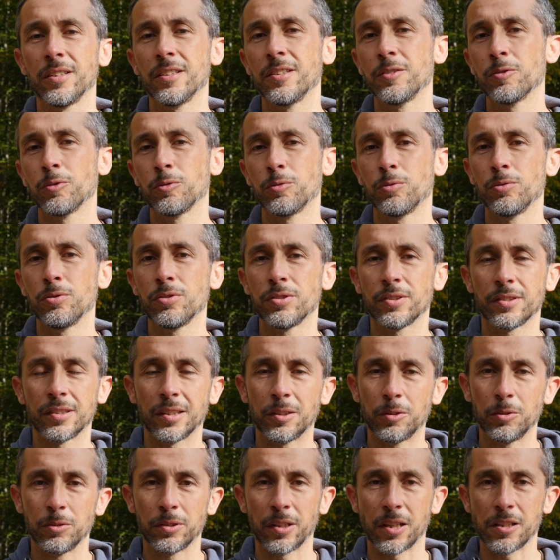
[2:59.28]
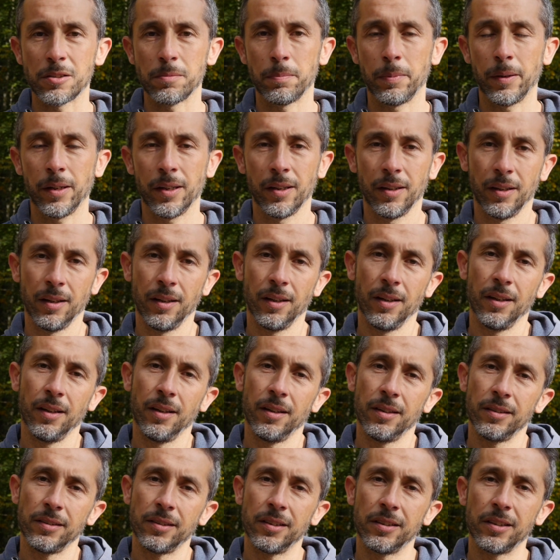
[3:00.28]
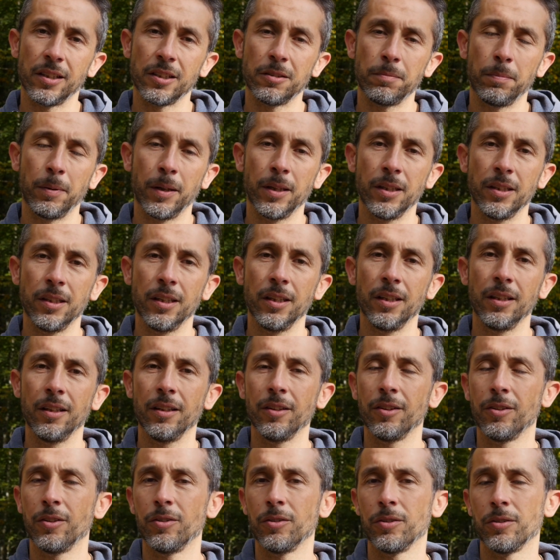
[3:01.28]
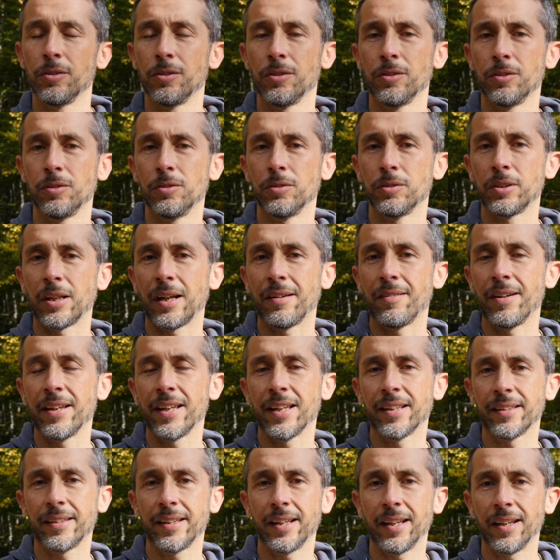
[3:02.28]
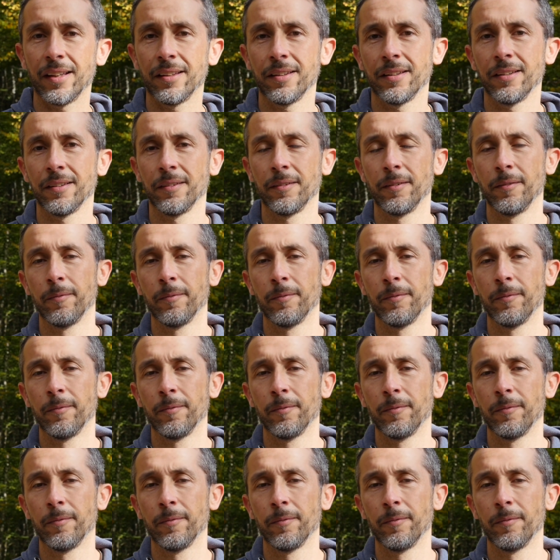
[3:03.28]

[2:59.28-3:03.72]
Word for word: ils ont tous ces deux aspects. Cet aspect yin de, travail interne,